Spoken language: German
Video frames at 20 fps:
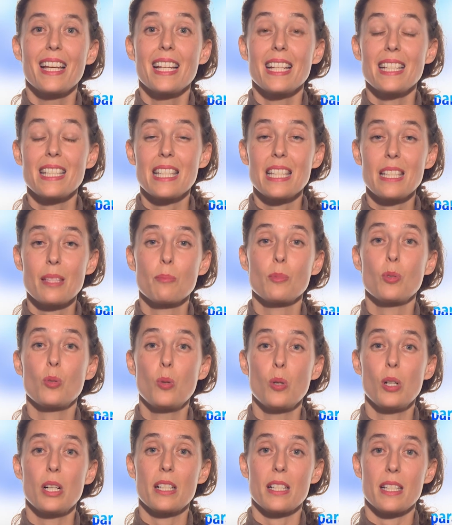In diesem
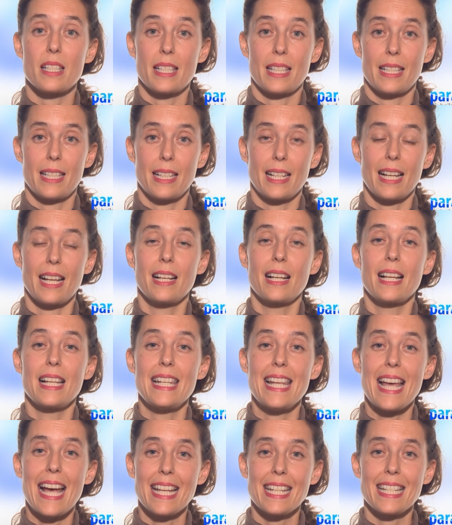Kurs
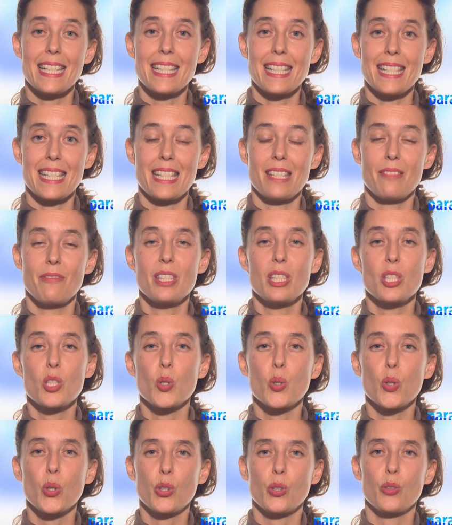lernen Sie, wie Sie
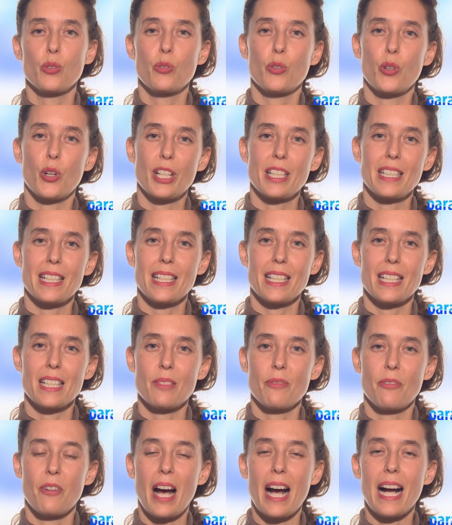rückenfreundliches
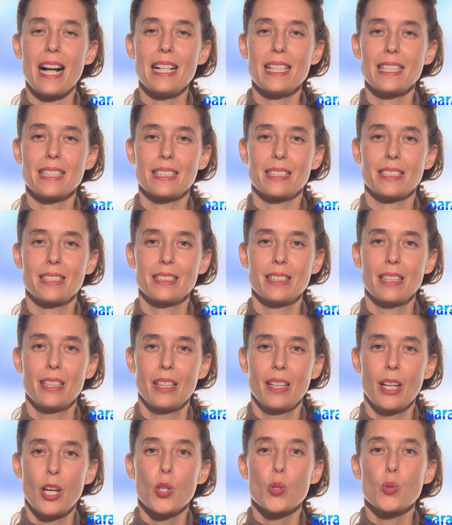Verhalten
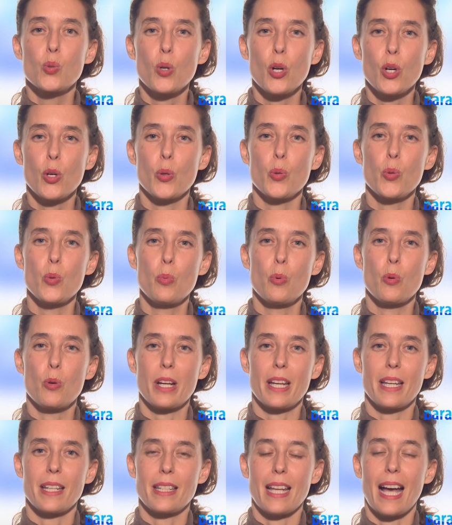durch
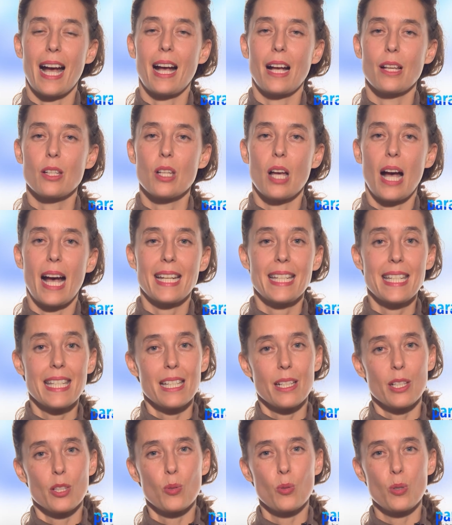Übungen an
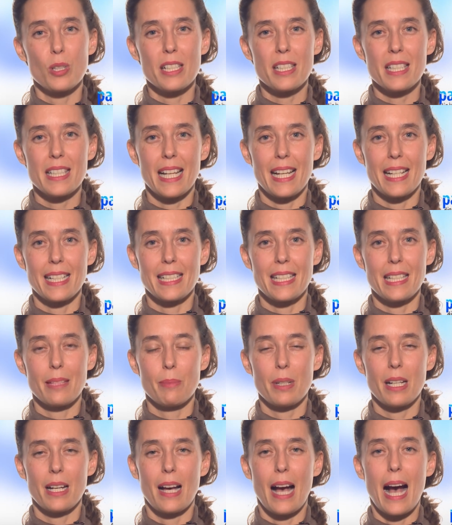Ihre
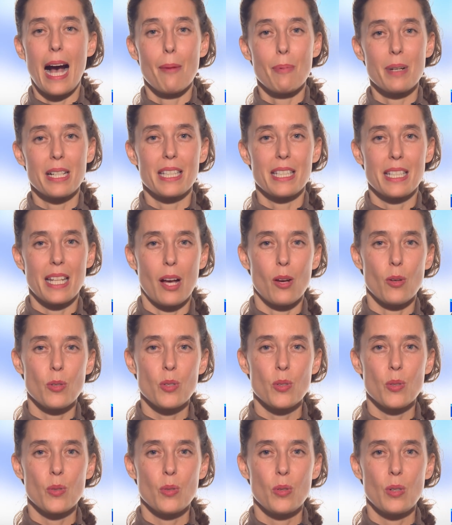Kursteilnehmer, aber
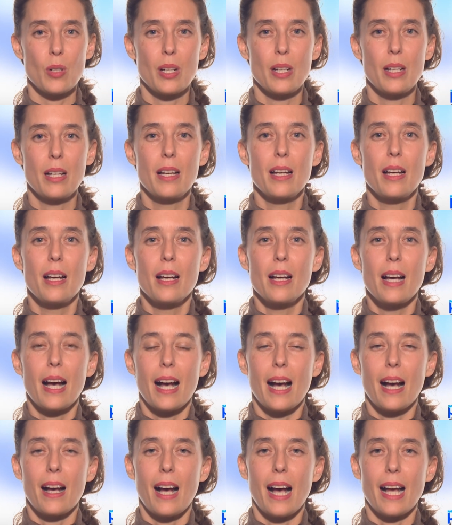genauso
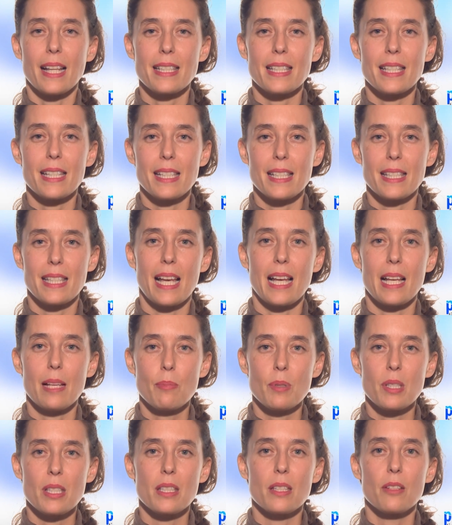an sich
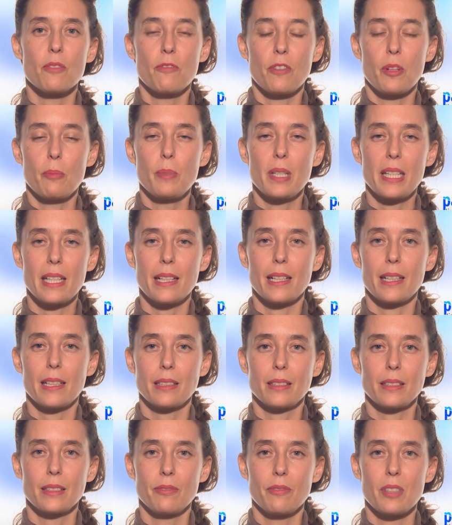selbst
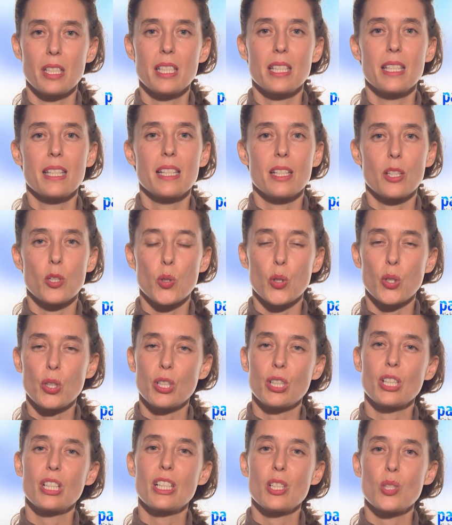vermitteln, wie Sie Ihre
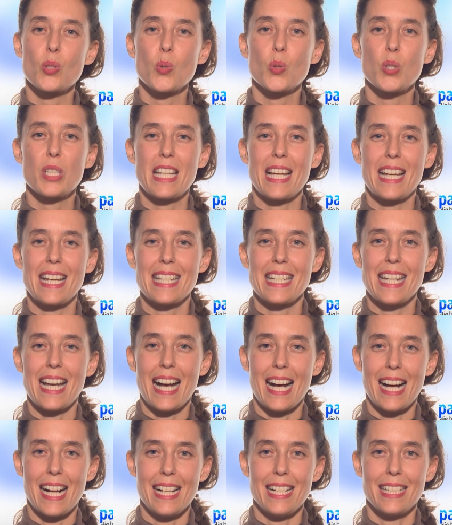Rückengesundheit
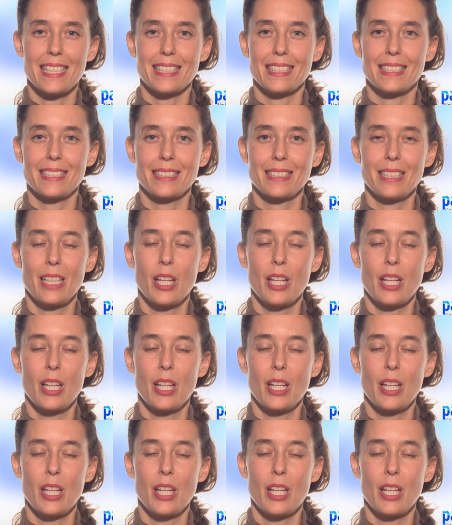erhalten.